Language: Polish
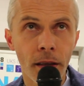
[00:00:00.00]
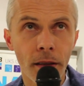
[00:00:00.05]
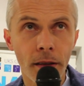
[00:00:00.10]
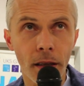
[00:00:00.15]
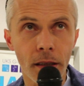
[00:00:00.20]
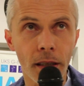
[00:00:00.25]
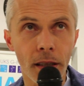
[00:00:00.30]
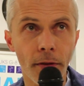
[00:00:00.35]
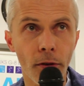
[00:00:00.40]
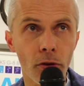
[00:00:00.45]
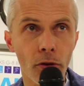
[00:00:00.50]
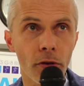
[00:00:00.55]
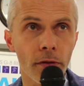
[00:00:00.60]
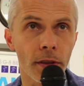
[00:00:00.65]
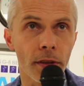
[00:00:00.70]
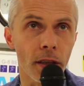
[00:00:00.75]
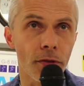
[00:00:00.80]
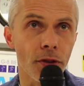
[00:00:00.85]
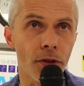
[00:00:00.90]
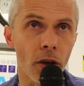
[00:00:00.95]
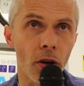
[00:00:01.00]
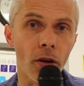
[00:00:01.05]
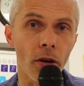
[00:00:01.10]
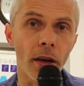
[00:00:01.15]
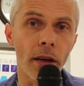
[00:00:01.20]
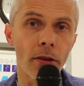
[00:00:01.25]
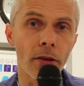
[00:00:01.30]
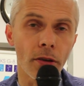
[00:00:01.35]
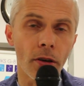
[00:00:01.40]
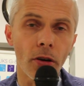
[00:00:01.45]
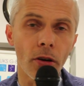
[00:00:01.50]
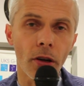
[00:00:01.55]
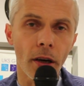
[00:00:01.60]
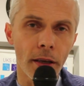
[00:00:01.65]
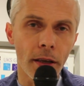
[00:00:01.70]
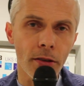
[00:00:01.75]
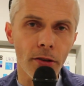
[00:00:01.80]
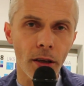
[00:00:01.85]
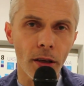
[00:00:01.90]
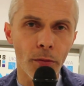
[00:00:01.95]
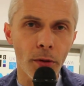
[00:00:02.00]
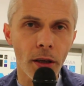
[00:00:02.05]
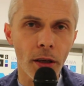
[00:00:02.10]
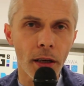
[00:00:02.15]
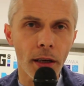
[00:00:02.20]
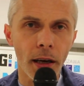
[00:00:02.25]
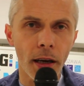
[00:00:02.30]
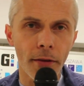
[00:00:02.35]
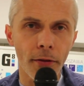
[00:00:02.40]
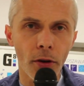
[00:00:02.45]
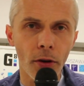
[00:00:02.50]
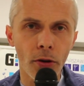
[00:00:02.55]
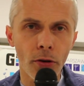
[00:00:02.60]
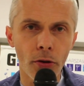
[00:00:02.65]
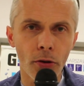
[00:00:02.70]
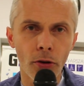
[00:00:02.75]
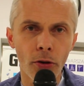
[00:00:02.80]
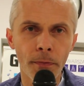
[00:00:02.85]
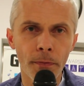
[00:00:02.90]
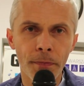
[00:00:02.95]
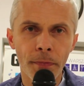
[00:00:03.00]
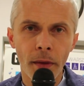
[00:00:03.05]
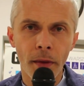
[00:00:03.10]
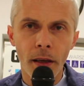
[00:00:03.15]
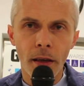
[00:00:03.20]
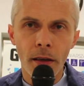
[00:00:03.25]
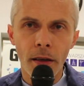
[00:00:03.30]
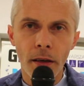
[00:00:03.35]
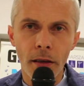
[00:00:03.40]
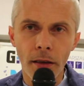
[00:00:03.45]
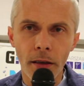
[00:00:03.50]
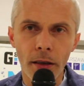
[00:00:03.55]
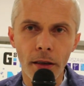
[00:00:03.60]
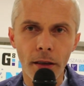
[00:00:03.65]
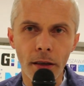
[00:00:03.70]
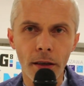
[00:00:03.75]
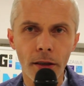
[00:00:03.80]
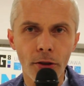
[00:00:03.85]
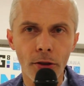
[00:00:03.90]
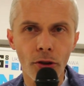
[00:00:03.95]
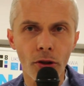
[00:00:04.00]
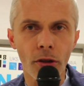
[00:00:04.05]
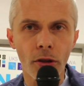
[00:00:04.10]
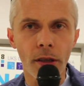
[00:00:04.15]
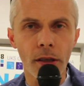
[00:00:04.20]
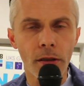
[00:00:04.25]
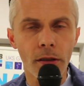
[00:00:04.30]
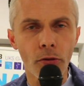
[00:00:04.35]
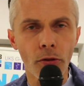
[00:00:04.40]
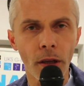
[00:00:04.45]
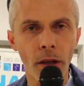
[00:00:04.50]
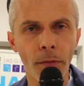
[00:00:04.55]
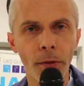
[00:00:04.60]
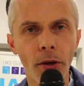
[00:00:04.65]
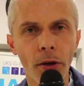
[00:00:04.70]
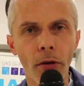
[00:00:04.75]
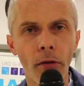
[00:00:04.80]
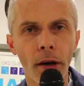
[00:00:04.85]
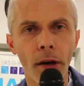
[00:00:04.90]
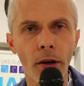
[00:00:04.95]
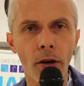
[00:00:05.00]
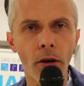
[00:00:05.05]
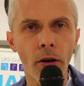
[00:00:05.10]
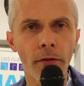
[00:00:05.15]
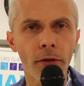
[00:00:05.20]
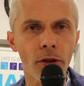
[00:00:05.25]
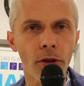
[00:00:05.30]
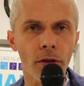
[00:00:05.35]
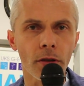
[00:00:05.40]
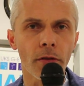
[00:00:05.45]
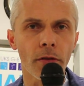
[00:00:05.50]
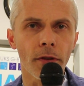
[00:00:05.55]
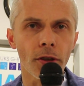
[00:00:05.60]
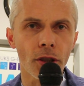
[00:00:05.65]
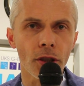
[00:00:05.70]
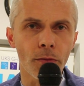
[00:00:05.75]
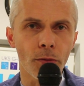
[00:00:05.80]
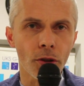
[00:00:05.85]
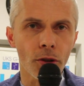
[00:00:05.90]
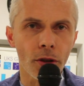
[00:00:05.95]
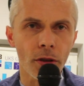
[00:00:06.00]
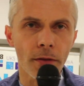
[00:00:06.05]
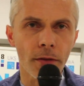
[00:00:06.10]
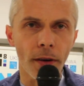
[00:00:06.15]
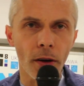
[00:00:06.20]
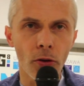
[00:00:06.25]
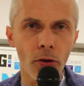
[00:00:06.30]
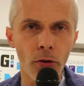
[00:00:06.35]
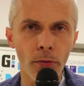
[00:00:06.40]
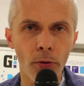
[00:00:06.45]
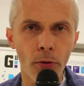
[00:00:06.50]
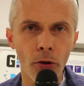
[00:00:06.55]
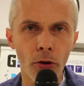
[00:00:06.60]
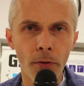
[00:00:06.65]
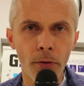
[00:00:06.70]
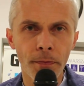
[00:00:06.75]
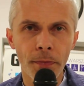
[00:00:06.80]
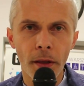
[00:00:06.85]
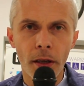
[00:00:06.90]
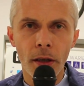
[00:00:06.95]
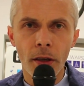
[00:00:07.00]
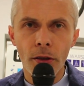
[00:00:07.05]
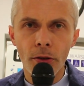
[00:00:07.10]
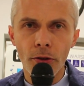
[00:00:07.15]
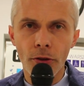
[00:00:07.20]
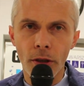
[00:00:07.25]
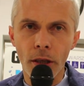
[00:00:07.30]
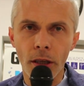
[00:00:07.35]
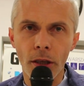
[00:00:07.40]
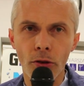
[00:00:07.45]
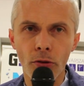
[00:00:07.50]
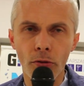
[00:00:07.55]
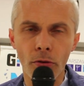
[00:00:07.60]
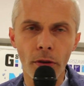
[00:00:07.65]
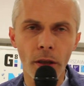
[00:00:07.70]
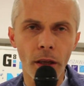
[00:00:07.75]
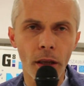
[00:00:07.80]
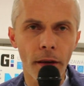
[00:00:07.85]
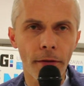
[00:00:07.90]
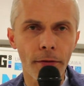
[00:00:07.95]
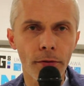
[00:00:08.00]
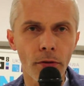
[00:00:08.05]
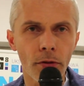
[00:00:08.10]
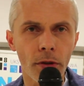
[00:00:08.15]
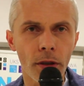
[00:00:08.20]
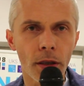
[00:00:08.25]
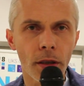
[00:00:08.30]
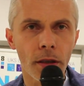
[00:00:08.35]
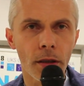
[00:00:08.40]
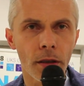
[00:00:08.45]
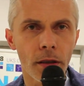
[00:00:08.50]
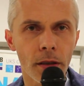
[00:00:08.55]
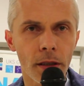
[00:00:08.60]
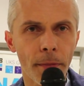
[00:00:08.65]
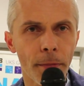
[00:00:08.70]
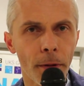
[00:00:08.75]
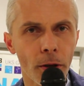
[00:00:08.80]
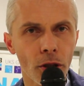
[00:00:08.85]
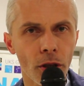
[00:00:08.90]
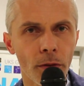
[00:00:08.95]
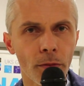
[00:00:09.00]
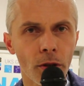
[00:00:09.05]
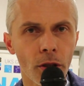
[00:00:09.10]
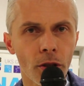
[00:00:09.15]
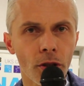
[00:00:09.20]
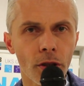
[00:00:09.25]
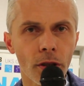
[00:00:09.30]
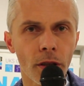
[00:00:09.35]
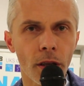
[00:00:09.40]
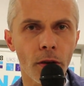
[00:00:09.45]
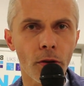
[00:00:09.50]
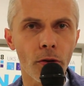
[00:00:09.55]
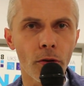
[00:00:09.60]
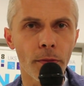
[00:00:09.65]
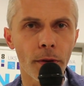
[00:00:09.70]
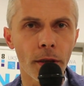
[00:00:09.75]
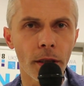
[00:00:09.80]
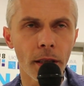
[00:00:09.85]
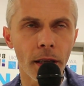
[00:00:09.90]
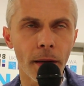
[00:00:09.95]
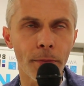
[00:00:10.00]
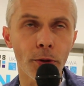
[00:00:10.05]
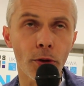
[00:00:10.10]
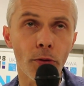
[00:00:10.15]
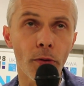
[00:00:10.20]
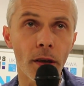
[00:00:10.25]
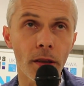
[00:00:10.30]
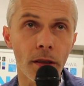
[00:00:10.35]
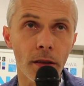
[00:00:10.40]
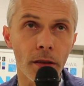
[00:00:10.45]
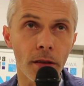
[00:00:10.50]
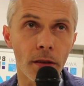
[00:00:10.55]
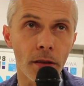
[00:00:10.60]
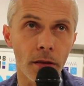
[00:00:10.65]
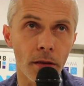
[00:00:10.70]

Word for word: Tych zawodów że organizujemy kilka w roku. E, czy to jest turniej mikołajkowy, czy to są właśnie mistrzostwa klubu, czy jakieś turnieje, w których e, zapraszamy też inne kluby, na przykład e,